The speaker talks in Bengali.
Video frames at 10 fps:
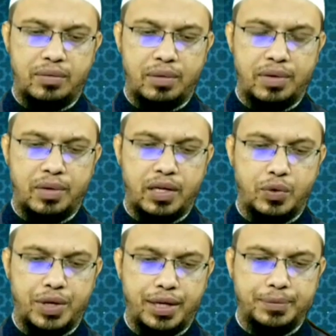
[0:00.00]
দেখে নেবেন
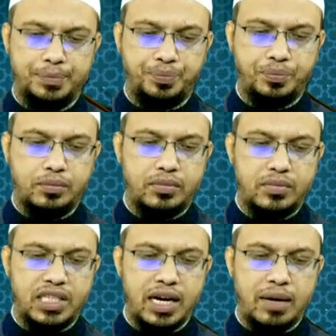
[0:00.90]
মেহরবানি করে
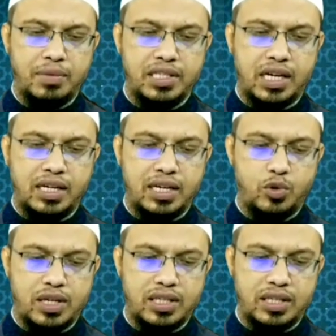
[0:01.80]
এমনি জাহাঙ্গীর
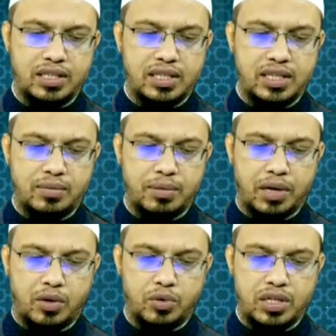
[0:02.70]
হোসেন জানতে চেয়েছেন আমি
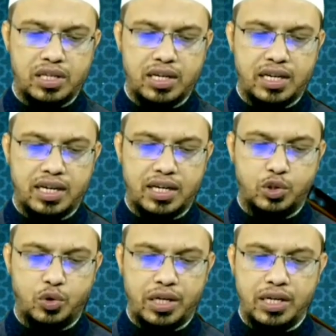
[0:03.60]
ব্লাউজ ডিজাইনের
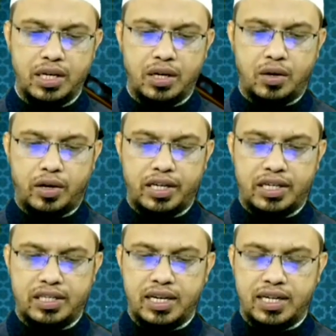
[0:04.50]
কাজ করি
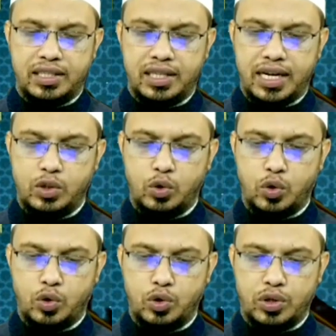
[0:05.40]
অনেক ডিজাইন আছে একটু
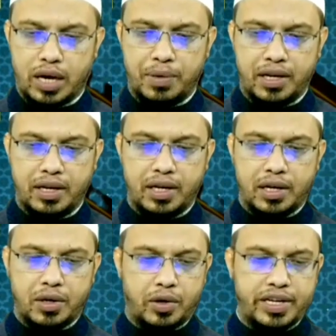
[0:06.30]
নগ্ন টাইপের
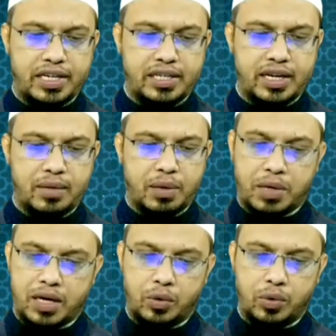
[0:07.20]
অনেক ডিজাইন
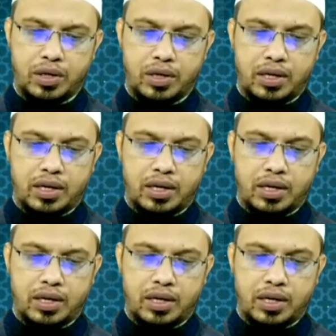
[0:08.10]
আবার ভালো